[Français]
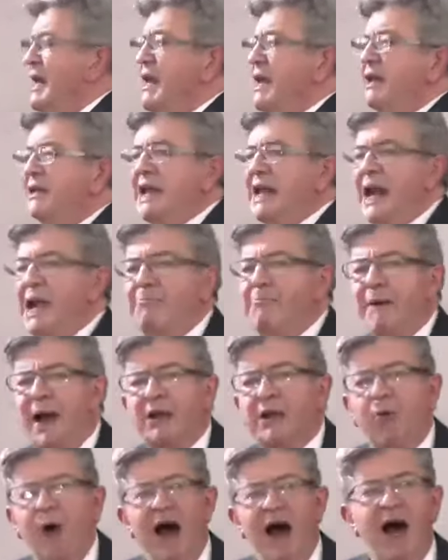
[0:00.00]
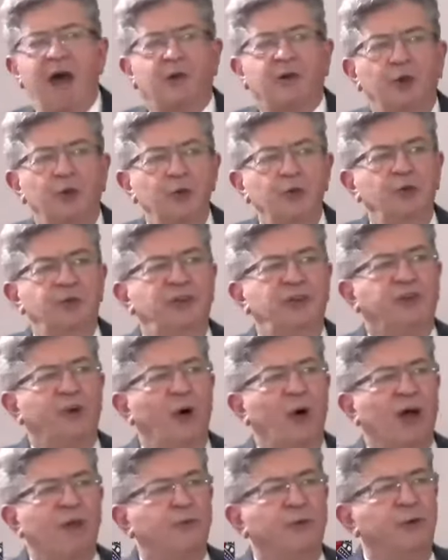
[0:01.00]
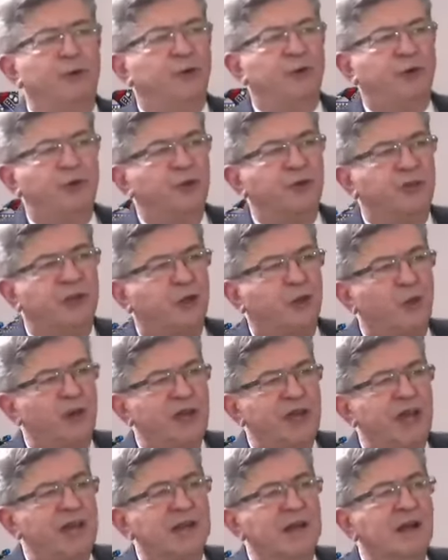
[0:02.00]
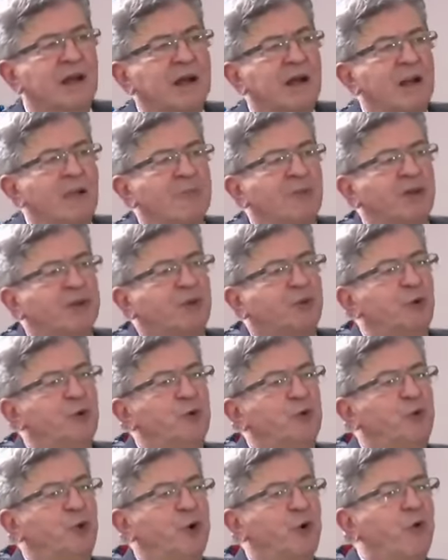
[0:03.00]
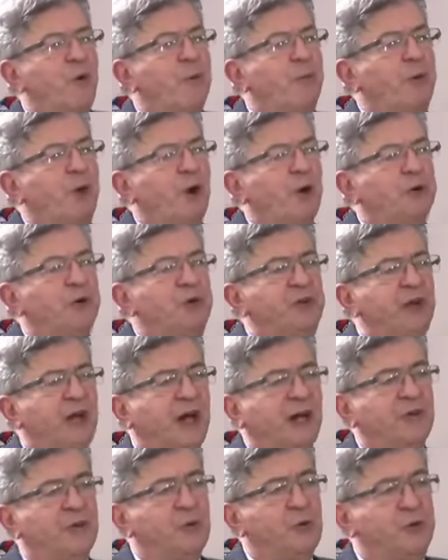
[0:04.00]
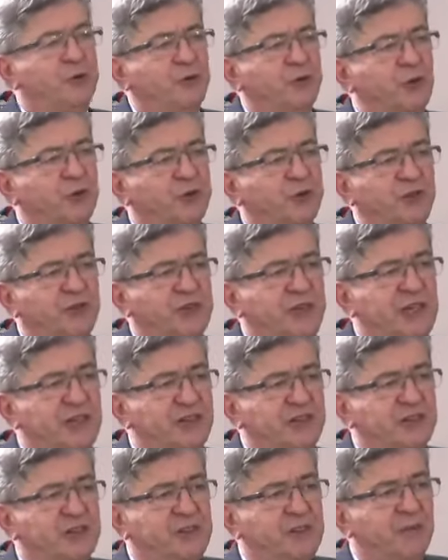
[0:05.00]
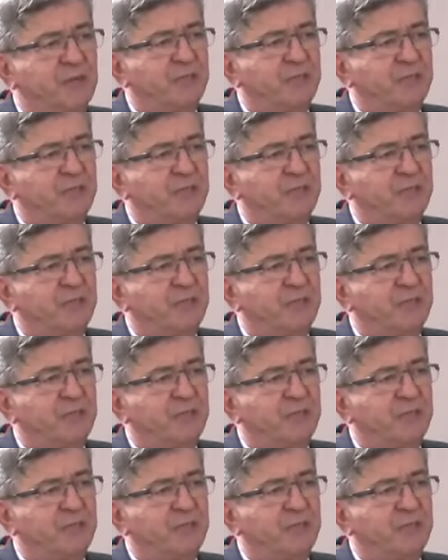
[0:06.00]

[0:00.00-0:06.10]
N'allez pas croire que nous disons révolution citoyenne parce que nous aurions peur de dire révolution socialiste.